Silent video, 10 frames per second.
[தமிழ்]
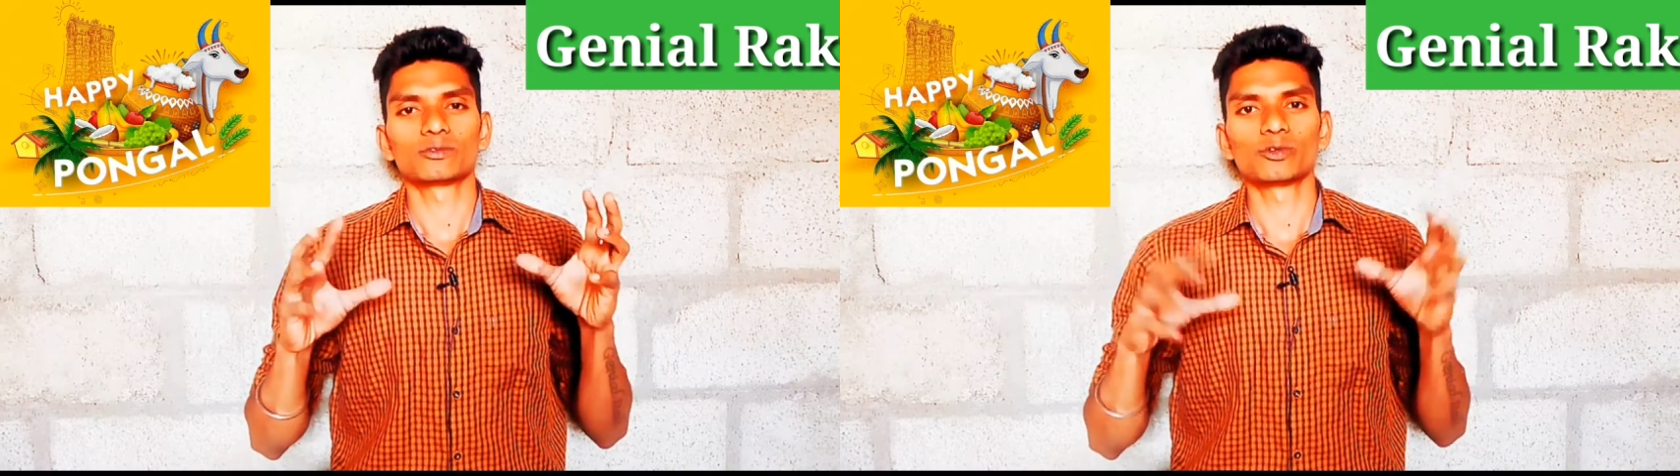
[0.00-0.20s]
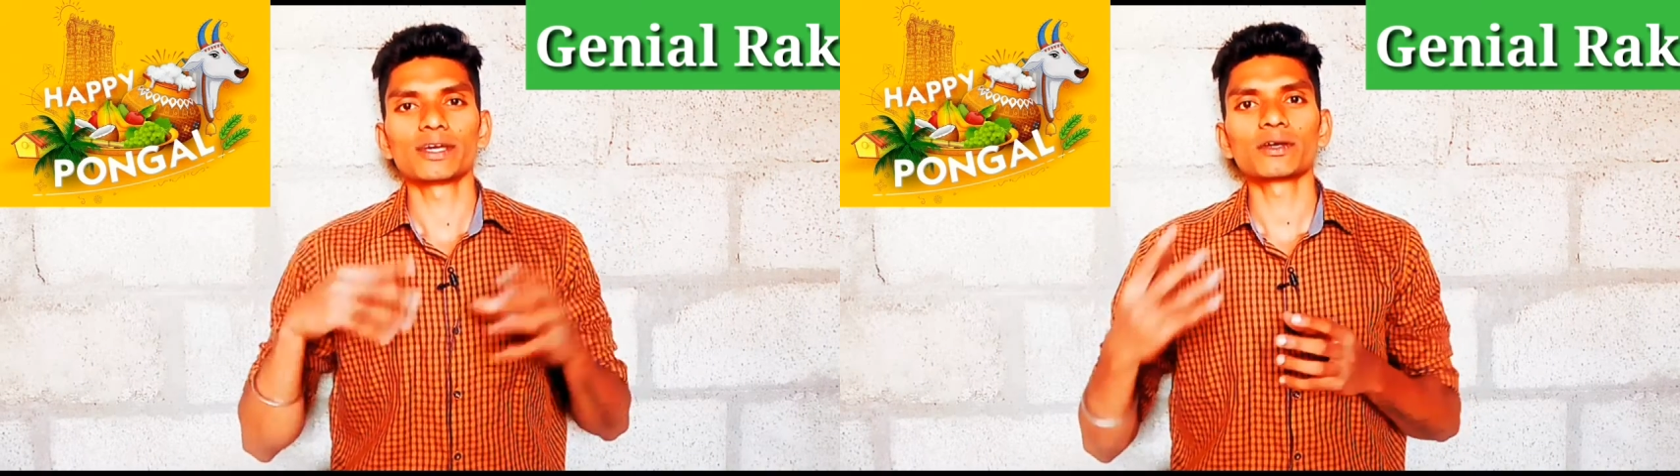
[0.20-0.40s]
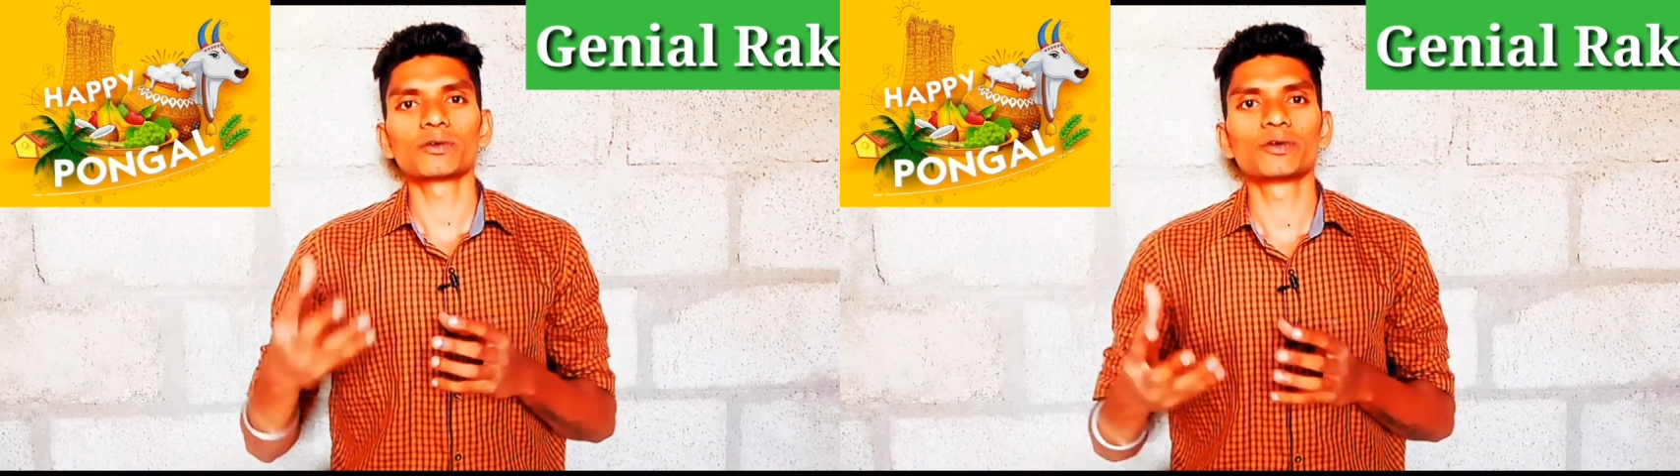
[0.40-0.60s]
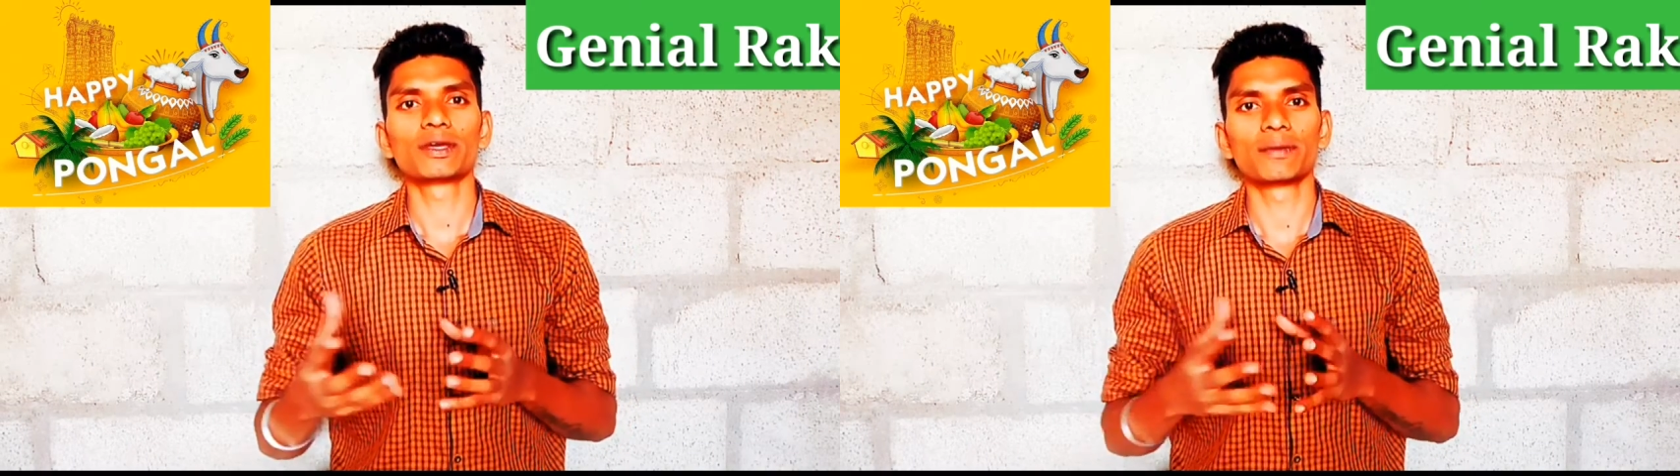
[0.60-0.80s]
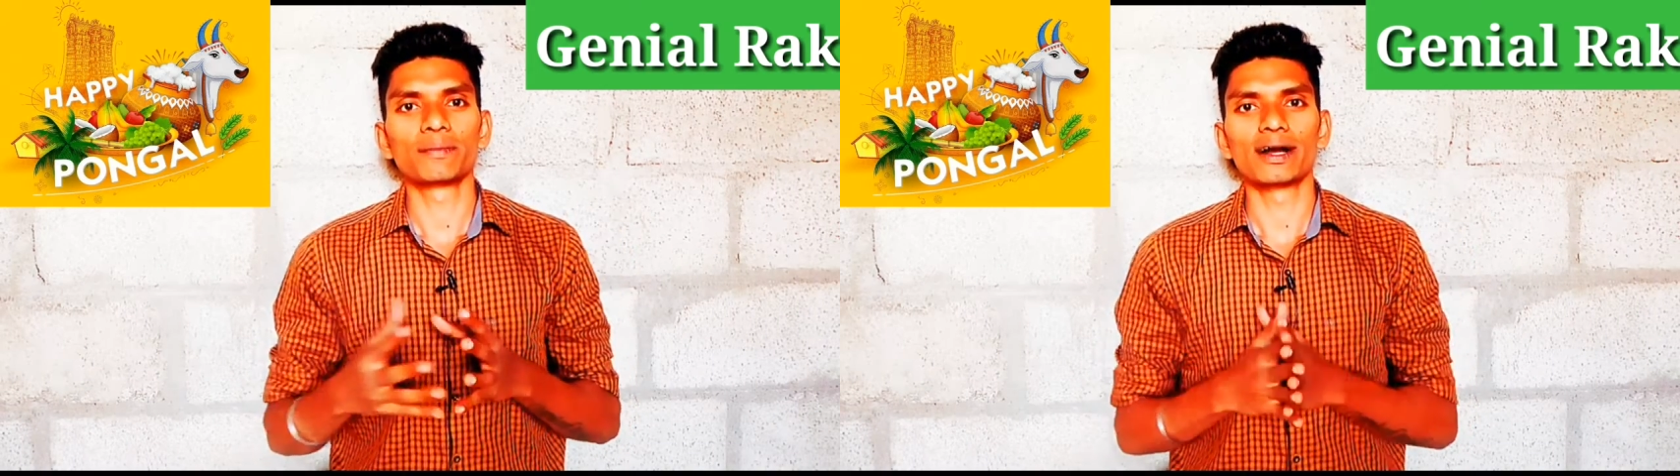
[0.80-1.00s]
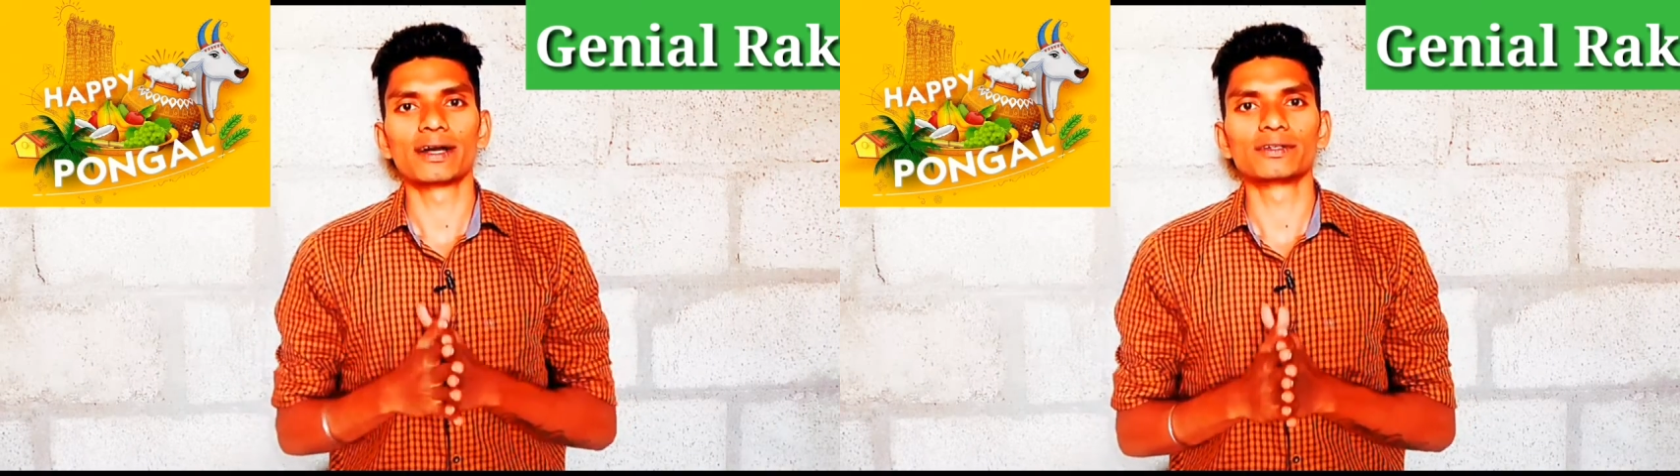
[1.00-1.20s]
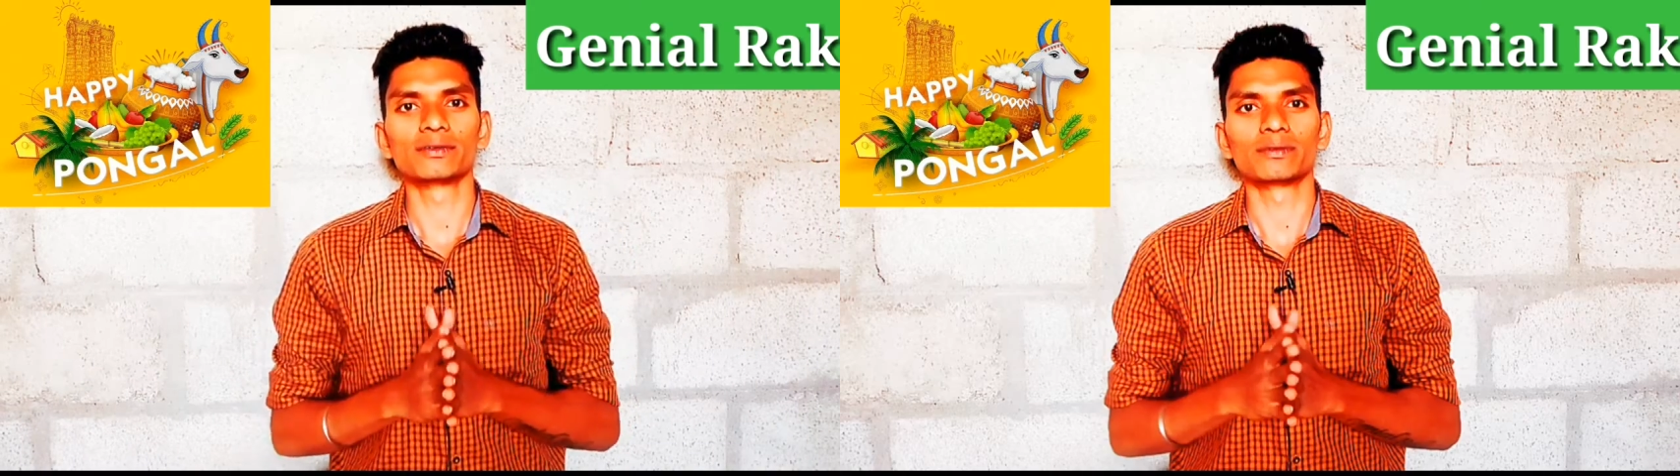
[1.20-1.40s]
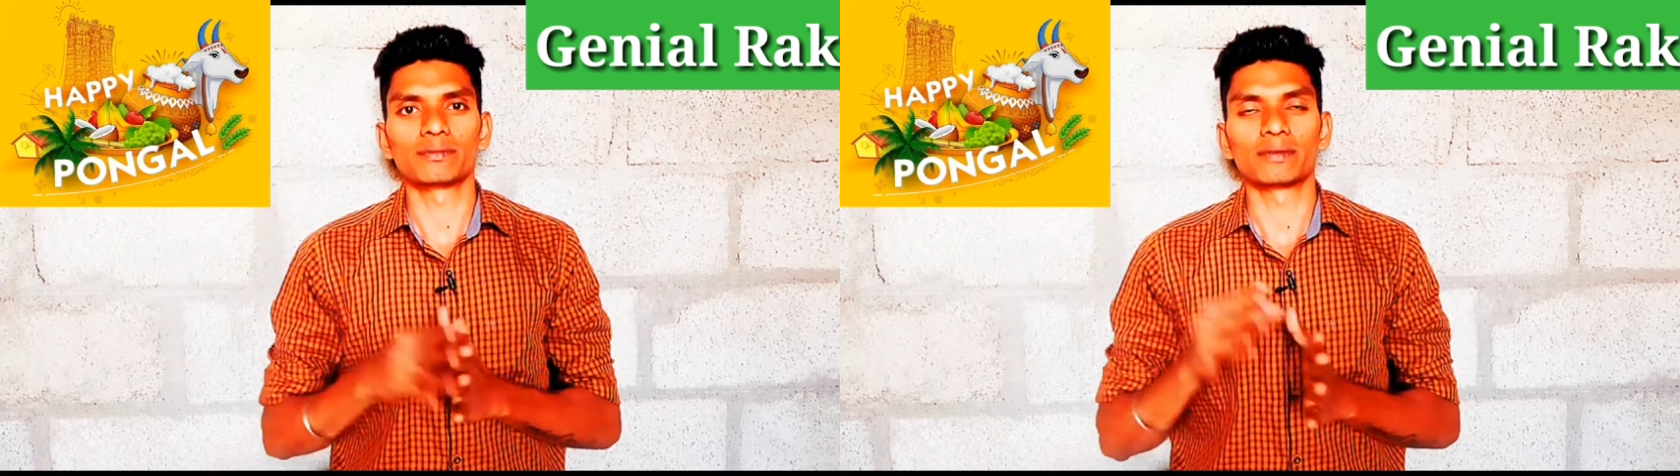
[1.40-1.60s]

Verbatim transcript: உழைக்கக்கூடிய மாடும்